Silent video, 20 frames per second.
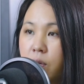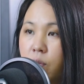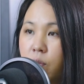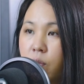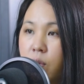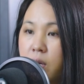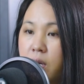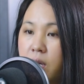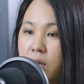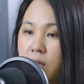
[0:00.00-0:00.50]

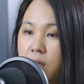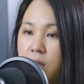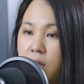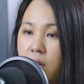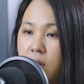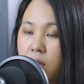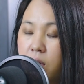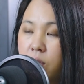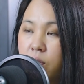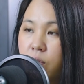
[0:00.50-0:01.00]
ủa năng
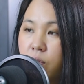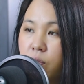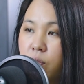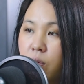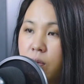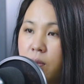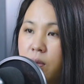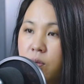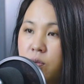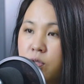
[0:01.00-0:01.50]
nhỏ nó yêu
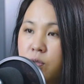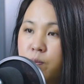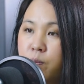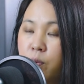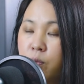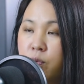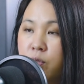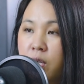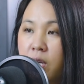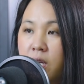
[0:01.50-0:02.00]
yêu mà yêu chỉ
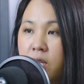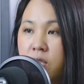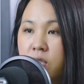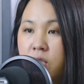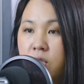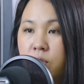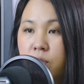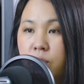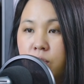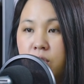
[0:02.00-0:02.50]
bố sai
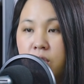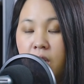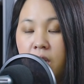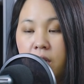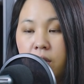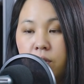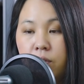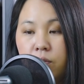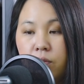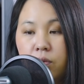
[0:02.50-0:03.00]
chỉ cho
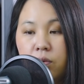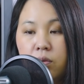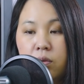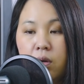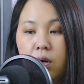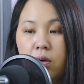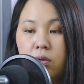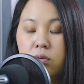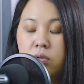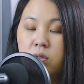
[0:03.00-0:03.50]
sai yêu ông
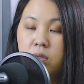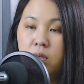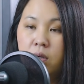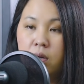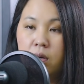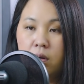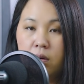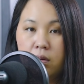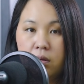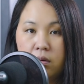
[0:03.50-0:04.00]
cầu sao
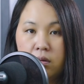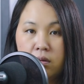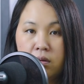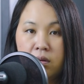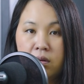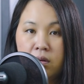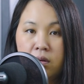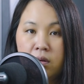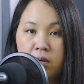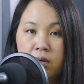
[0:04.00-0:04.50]
hả
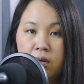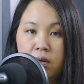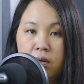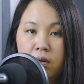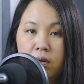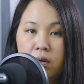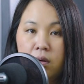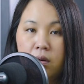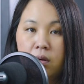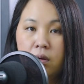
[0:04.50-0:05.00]

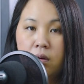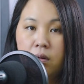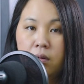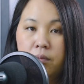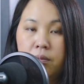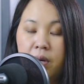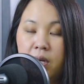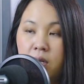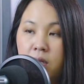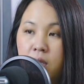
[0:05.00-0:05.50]

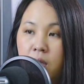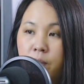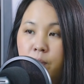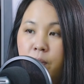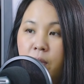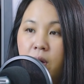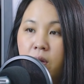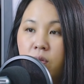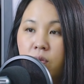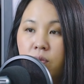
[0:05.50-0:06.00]
mà nếu thế
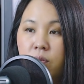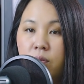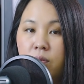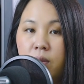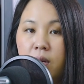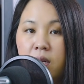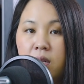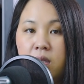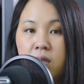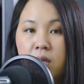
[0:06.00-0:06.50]
bỏ yêu
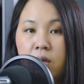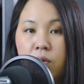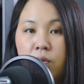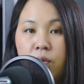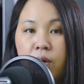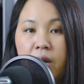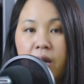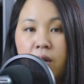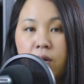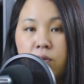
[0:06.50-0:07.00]
mà nếu thế
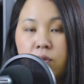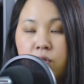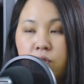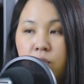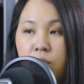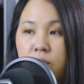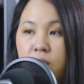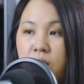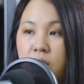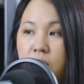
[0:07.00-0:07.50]
khoa cá khoa
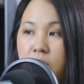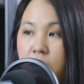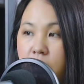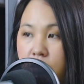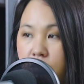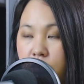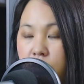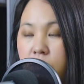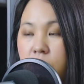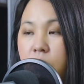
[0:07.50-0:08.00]
cho thì
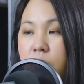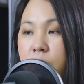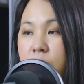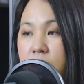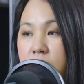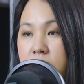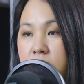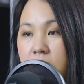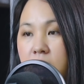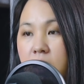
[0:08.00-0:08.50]
cú tôi
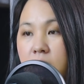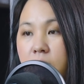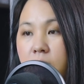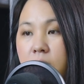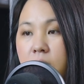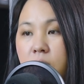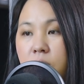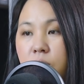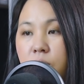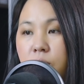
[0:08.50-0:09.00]
mới chỉ nó mà
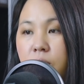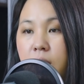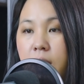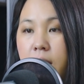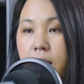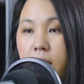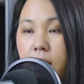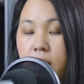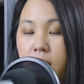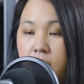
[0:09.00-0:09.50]
yêu tôi
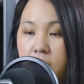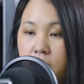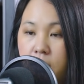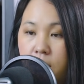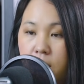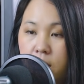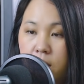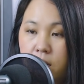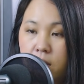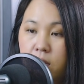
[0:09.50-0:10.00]
y lì
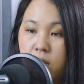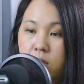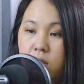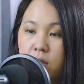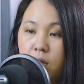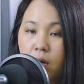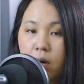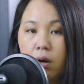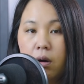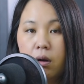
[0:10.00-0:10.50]
đó nó
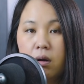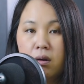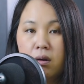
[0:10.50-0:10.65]
sao hả